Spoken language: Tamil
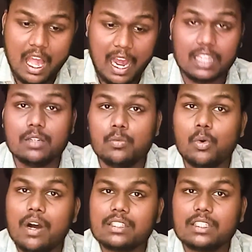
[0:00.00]
அது மூவ்
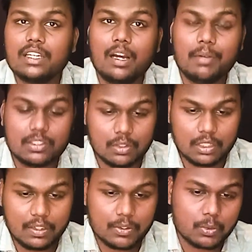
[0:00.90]
ஆச்சு அப்படின்னு
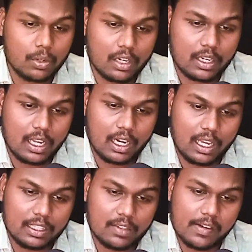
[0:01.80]
சொல்லிட்டு இவர் சொல்கிறாரு ஆனால்
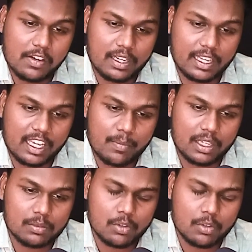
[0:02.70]
இந்த வீடியோவில் எங்கேயுமே அது